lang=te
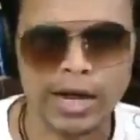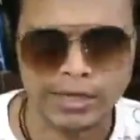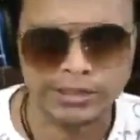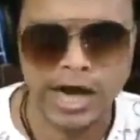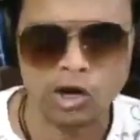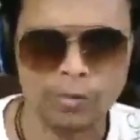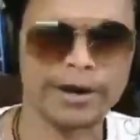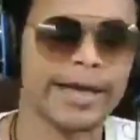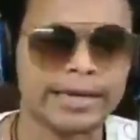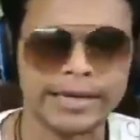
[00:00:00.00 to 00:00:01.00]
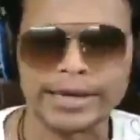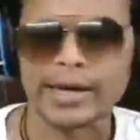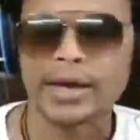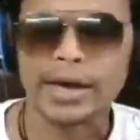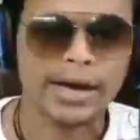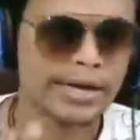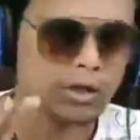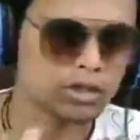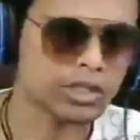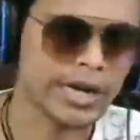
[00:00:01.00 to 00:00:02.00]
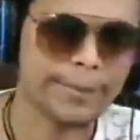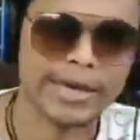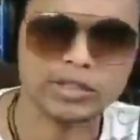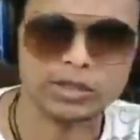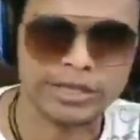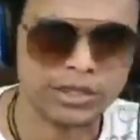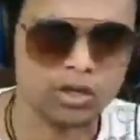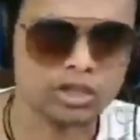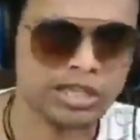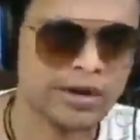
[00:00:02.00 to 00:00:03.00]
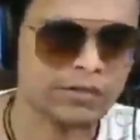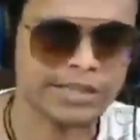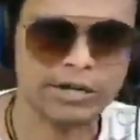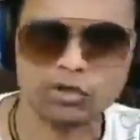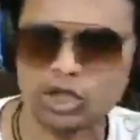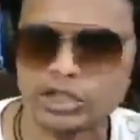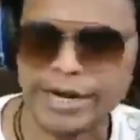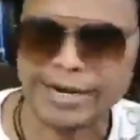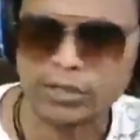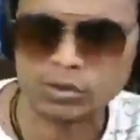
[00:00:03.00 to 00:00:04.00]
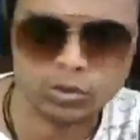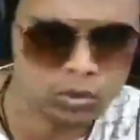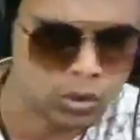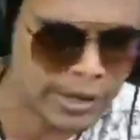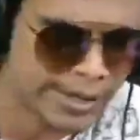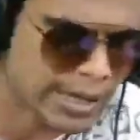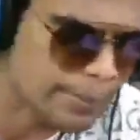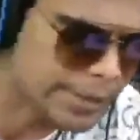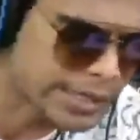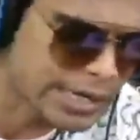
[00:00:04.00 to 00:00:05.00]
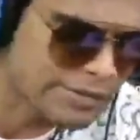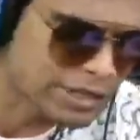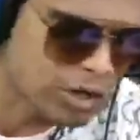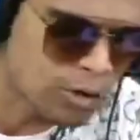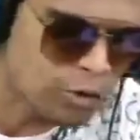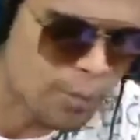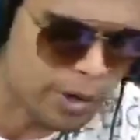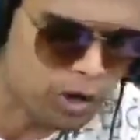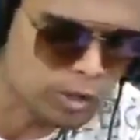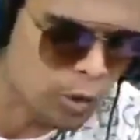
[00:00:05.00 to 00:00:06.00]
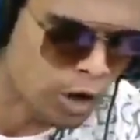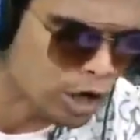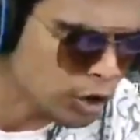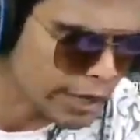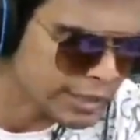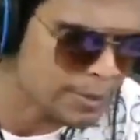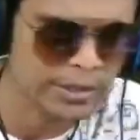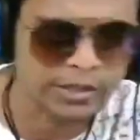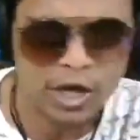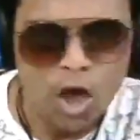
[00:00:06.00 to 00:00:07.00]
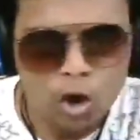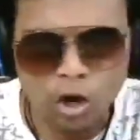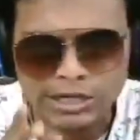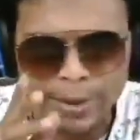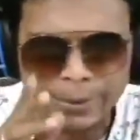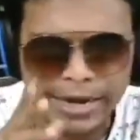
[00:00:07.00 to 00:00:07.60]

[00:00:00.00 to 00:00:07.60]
ఉన్న జారుడు బండ ఎక్కి అక్కడ నుంచి రమేష్ కింద నుంచి లెఫ్ట్ సైడ్ నుంచి వచ్చి ఏడియస్ చూసుకుంటూ అక్కడ కంప్లీట్లీ లెఫ్ట్ సైడ్ లో లోపల నుంచి పొక్కలో ఉండాలని చెప్పేసి కొట్టే